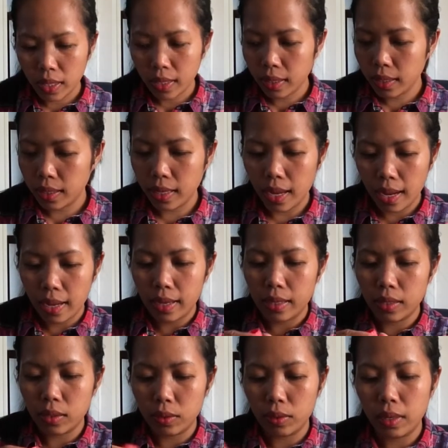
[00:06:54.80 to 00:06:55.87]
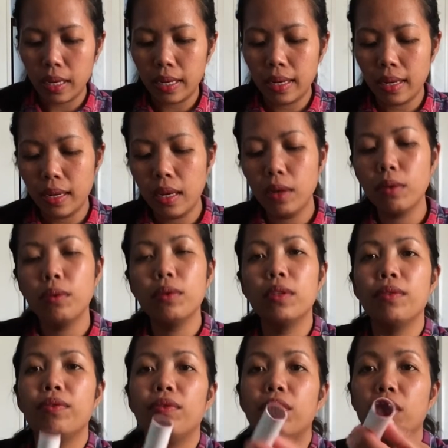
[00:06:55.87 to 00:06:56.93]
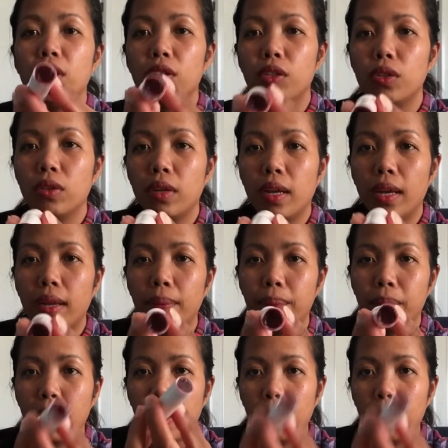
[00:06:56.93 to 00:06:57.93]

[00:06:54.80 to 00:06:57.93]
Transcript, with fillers: Ayan guys. So ilalagay ko to sa fridge, okay?